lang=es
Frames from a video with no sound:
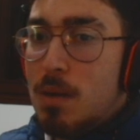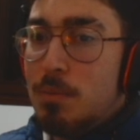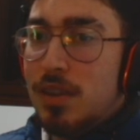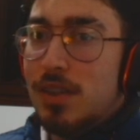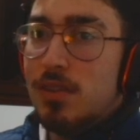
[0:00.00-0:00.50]
más
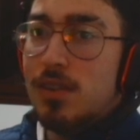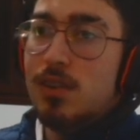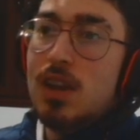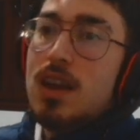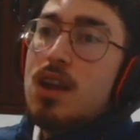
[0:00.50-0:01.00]

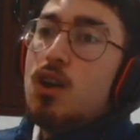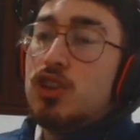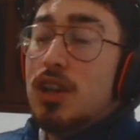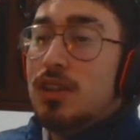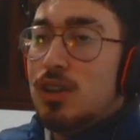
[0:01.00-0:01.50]
preciso.
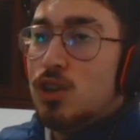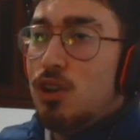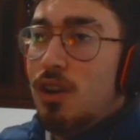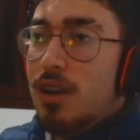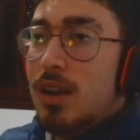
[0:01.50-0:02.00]

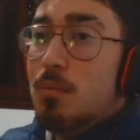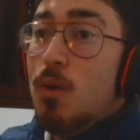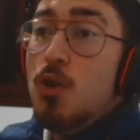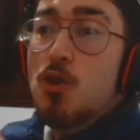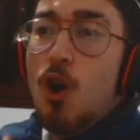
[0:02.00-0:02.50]
88 en
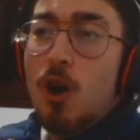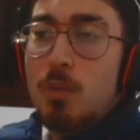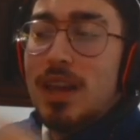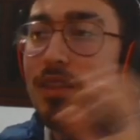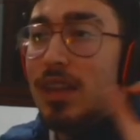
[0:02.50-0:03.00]
ritmo,
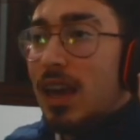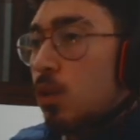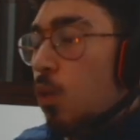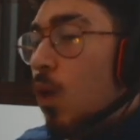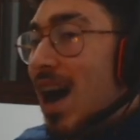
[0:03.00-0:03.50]

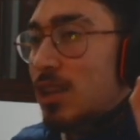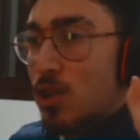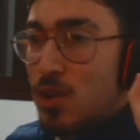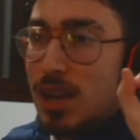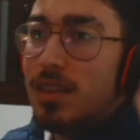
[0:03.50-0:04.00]

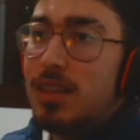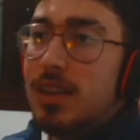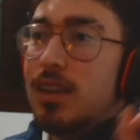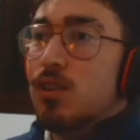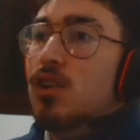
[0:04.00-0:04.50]
94 en
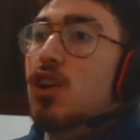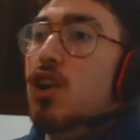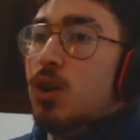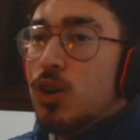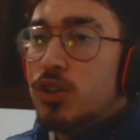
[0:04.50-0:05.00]
tiro.
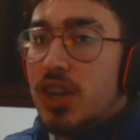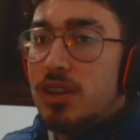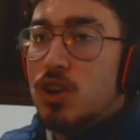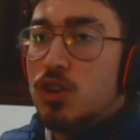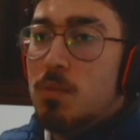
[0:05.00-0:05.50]

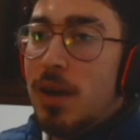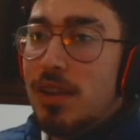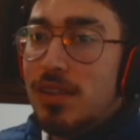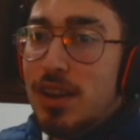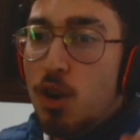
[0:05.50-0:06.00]
88 en
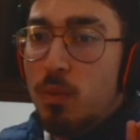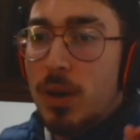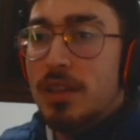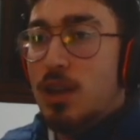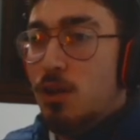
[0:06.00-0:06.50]
pase, y
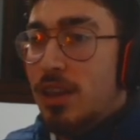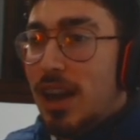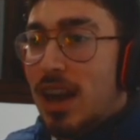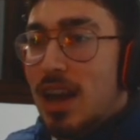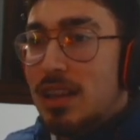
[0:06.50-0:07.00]
91 de
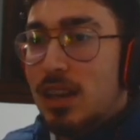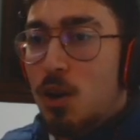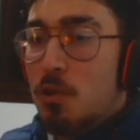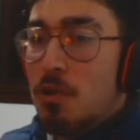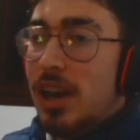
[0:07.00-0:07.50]
regate
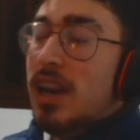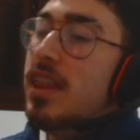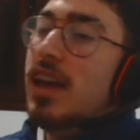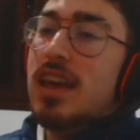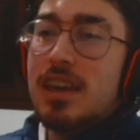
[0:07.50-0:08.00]
con una
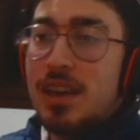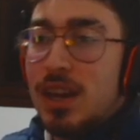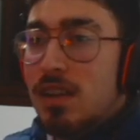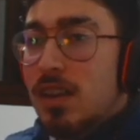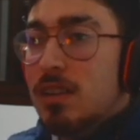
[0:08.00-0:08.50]
agilidad ya
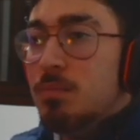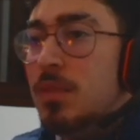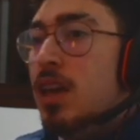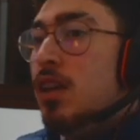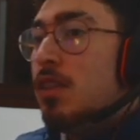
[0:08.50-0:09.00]
increíble.
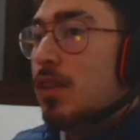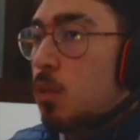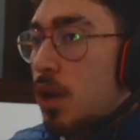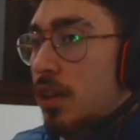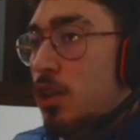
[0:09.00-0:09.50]

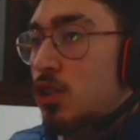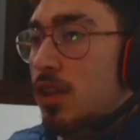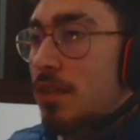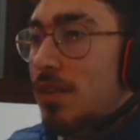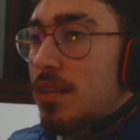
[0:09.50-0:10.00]
58 en
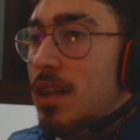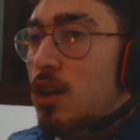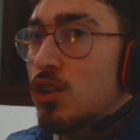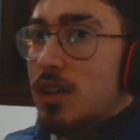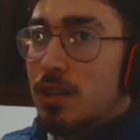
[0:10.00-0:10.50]
defensa,
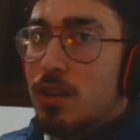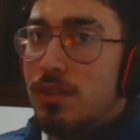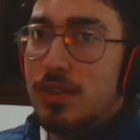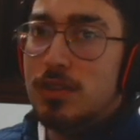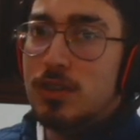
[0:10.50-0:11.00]
82
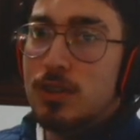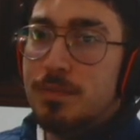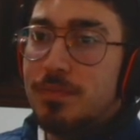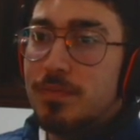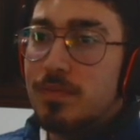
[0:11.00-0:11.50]
en físico.